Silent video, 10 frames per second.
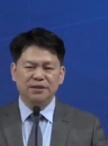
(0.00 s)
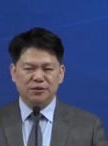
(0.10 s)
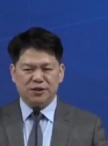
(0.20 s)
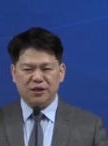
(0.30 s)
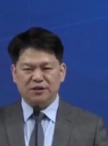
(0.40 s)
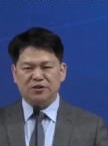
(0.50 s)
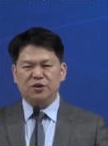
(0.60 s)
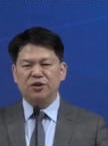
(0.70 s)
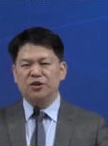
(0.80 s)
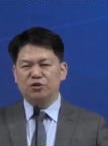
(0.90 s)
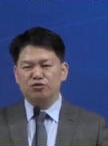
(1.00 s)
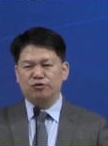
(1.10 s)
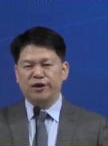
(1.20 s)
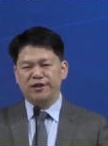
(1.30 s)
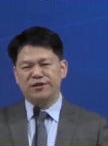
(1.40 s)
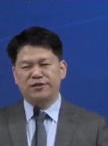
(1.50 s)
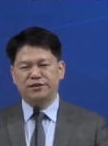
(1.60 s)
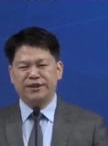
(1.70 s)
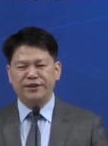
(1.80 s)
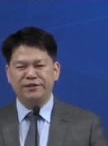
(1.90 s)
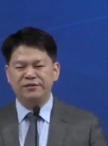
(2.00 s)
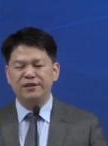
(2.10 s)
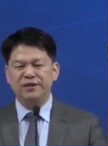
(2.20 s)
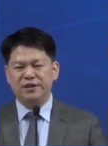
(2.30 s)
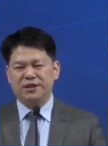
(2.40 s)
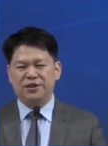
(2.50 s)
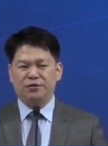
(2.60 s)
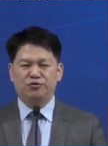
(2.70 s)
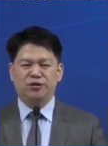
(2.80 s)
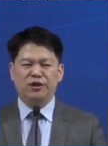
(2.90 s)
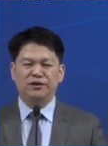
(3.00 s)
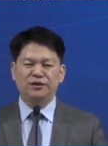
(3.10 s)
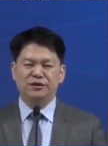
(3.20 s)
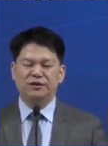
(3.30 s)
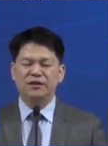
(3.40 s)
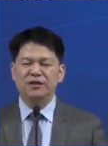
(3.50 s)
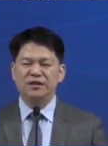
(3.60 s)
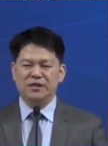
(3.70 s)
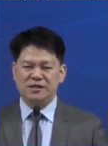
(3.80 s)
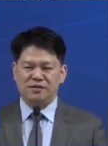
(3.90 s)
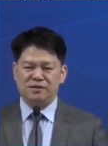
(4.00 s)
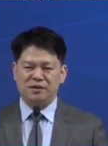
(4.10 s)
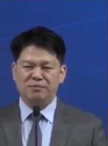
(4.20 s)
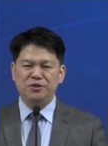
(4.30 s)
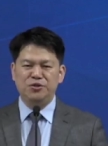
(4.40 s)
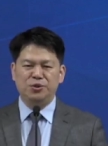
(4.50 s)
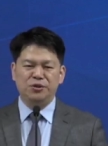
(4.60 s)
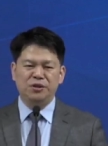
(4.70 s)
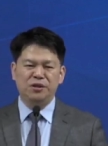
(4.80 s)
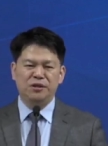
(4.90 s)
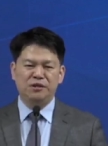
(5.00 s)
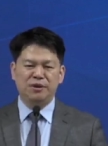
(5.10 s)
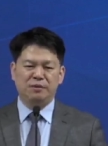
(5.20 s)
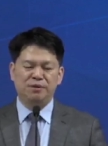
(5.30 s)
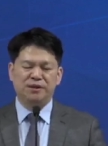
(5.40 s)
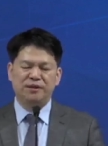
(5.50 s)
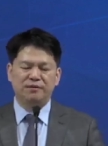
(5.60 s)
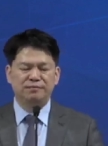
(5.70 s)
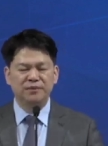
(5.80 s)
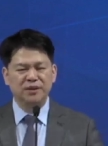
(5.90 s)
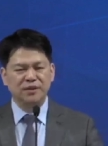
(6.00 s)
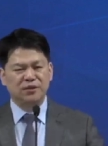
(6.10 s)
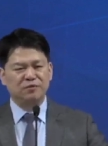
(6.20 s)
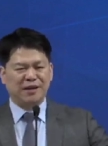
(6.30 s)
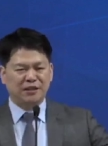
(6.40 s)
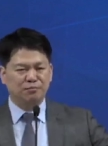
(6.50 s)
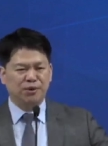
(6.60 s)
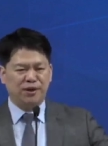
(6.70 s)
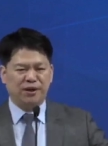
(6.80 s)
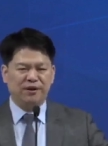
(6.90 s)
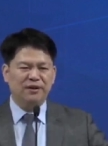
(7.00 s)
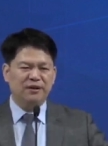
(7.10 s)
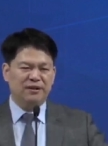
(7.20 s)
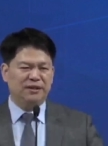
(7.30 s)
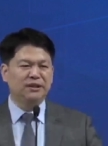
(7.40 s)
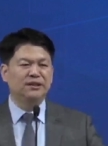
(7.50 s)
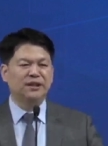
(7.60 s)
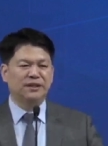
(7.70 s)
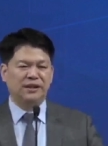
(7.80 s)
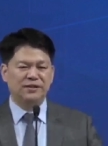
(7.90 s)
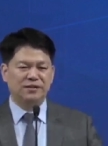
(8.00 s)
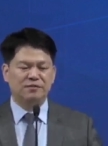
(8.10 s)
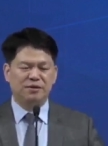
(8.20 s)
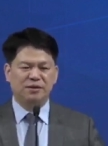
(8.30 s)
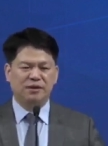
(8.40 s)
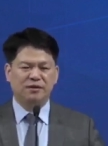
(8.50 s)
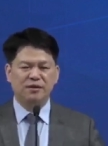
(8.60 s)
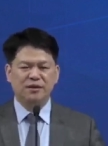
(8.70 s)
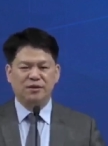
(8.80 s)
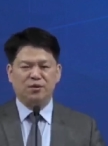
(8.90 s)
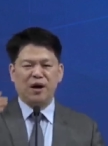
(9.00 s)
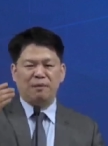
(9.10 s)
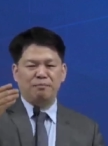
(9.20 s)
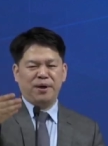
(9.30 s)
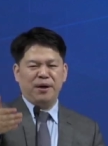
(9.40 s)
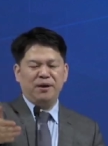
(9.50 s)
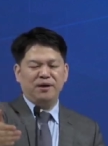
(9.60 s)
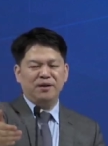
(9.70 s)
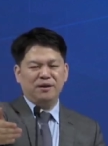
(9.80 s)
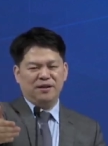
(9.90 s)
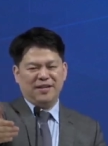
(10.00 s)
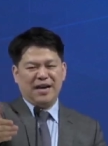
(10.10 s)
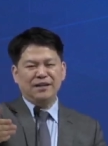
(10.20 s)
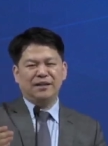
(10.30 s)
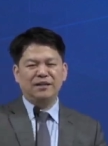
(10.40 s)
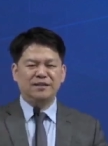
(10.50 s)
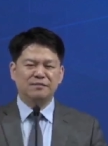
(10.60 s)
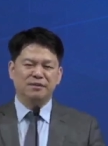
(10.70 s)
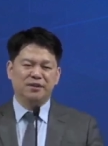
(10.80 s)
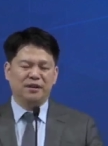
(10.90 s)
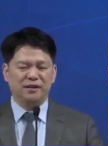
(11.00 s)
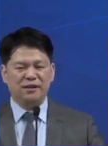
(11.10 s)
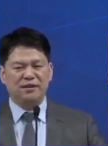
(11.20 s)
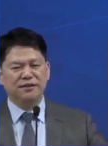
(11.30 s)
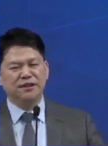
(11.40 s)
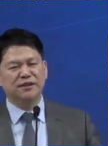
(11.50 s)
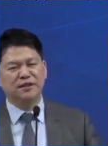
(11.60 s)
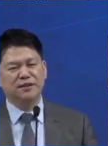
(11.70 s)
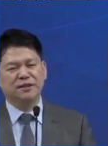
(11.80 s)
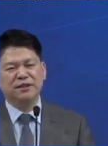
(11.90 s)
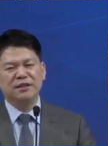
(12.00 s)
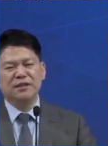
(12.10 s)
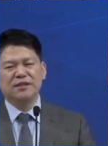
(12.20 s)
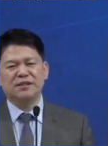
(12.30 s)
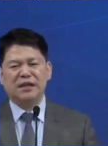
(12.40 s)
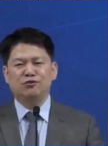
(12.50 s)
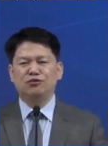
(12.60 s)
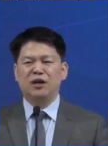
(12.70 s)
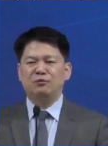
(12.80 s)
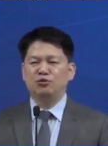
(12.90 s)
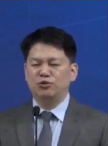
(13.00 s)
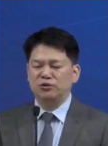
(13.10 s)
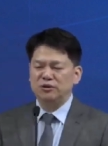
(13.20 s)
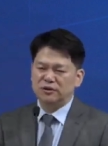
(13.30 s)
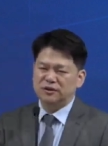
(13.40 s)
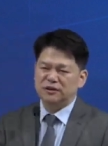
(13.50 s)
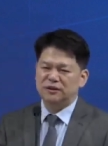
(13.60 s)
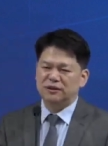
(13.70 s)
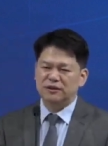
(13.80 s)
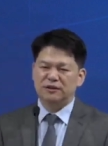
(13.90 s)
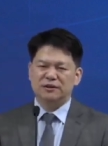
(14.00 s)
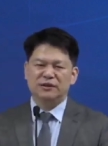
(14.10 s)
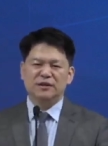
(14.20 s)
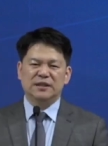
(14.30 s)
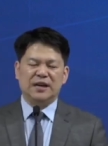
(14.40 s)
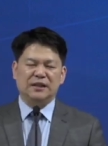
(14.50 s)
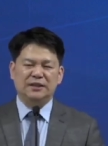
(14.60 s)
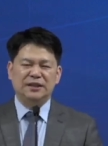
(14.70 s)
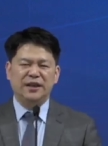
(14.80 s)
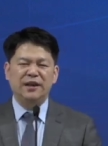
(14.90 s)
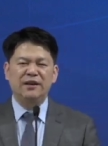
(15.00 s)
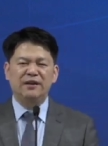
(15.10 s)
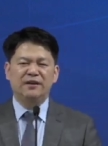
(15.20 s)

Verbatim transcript: 여기에는 떡이 12개가 있었는데요. 이 12개는 이스라엘 민족을 의미합니다. 그리고 맞은편에 등잔대가 있었습니다. 그리고 앞에 향단이 있습니다. 이 등잔대는 살구나무 어, 가지의